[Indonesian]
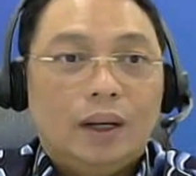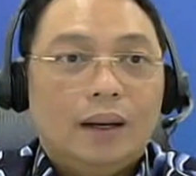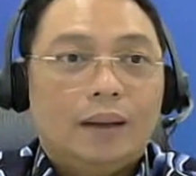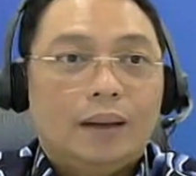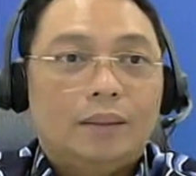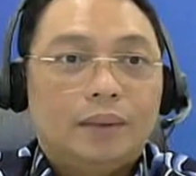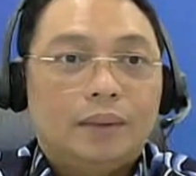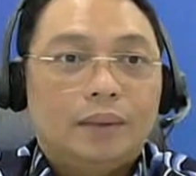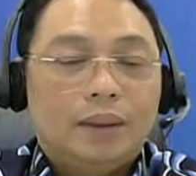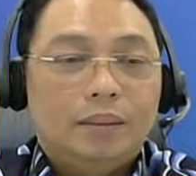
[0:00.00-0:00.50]

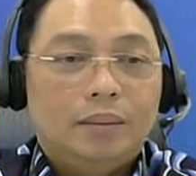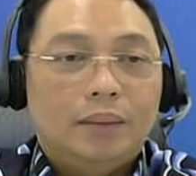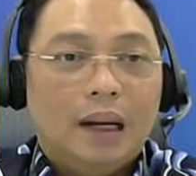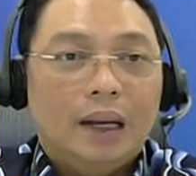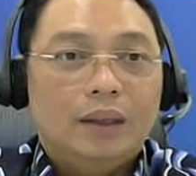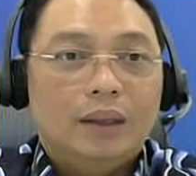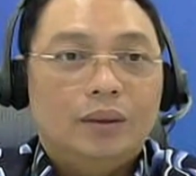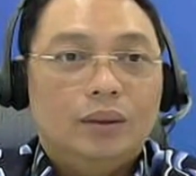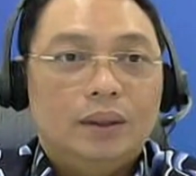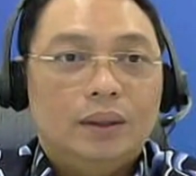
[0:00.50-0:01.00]
sudah lama
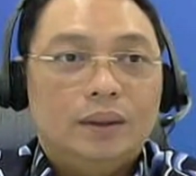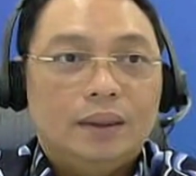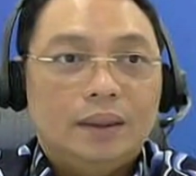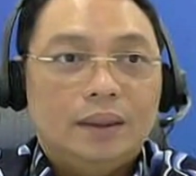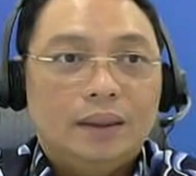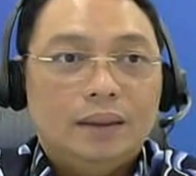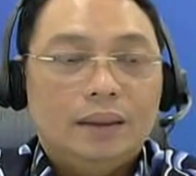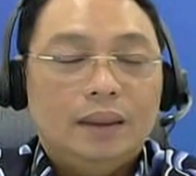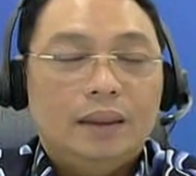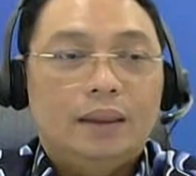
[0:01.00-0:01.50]
Bank
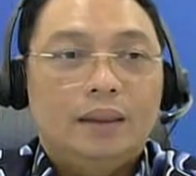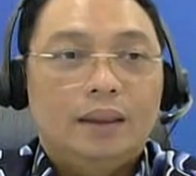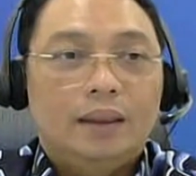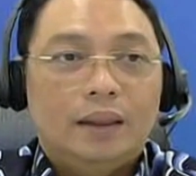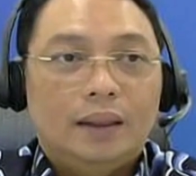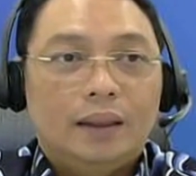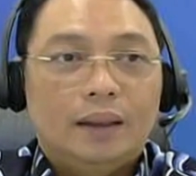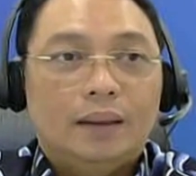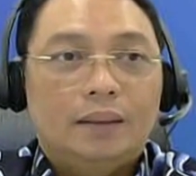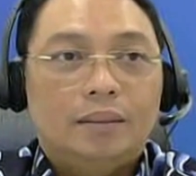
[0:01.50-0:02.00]
Indonesia
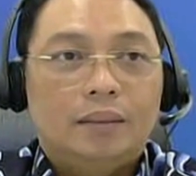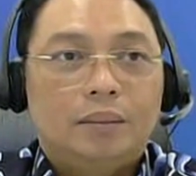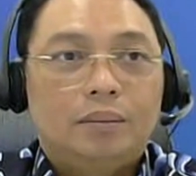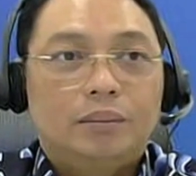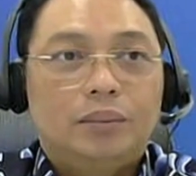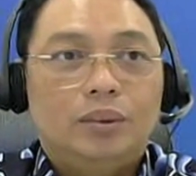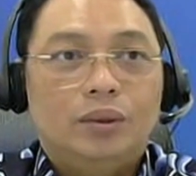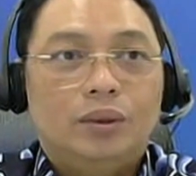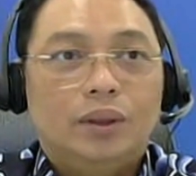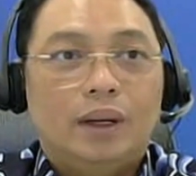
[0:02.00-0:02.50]
tidak
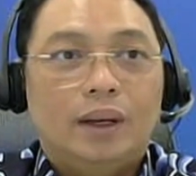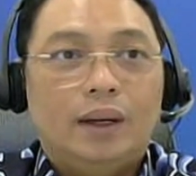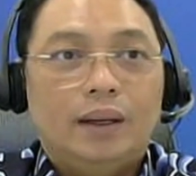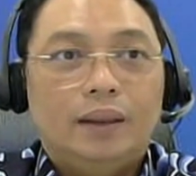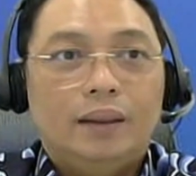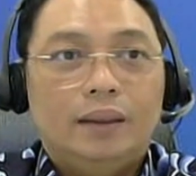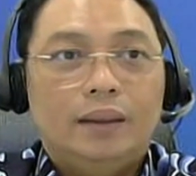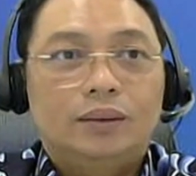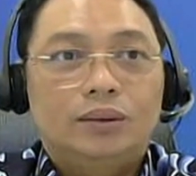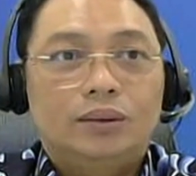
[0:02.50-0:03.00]

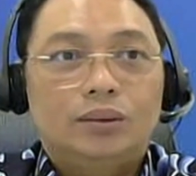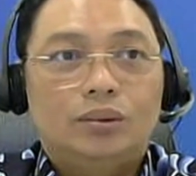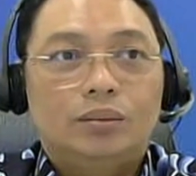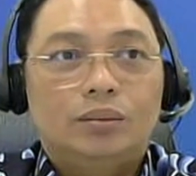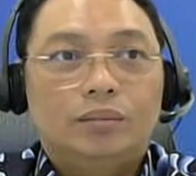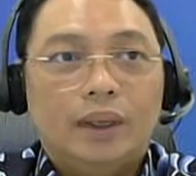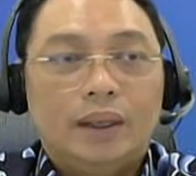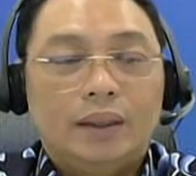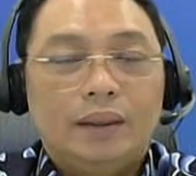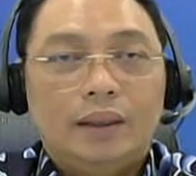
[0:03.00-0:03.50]
mempunyai
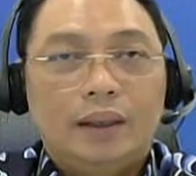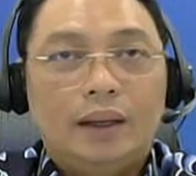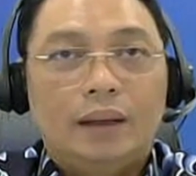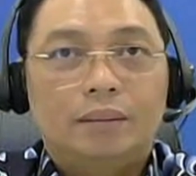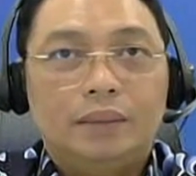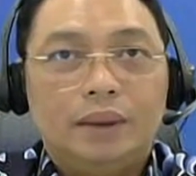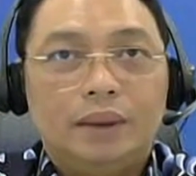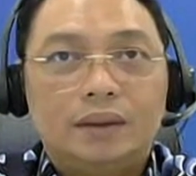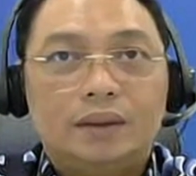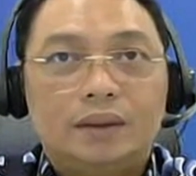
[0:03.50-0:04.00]
instrumen
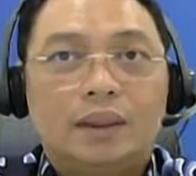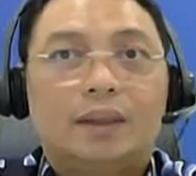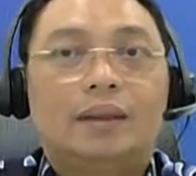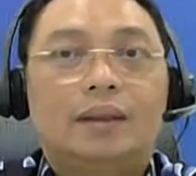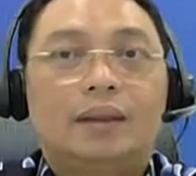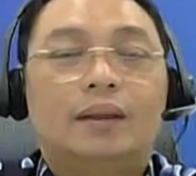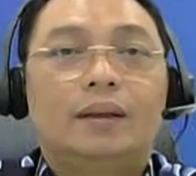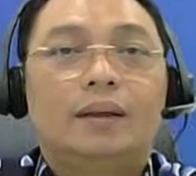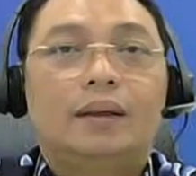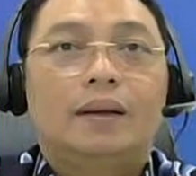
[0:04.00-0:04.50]
yang
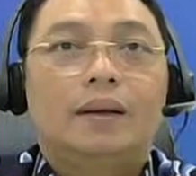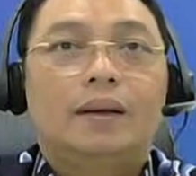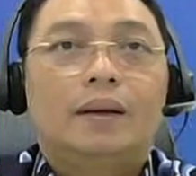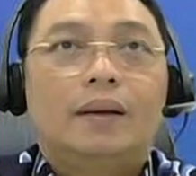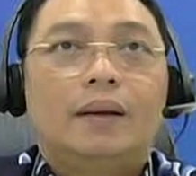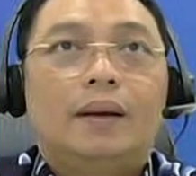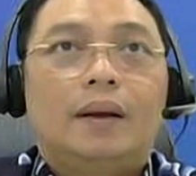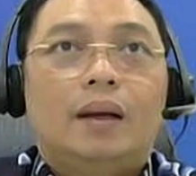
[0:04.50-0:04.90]
bisa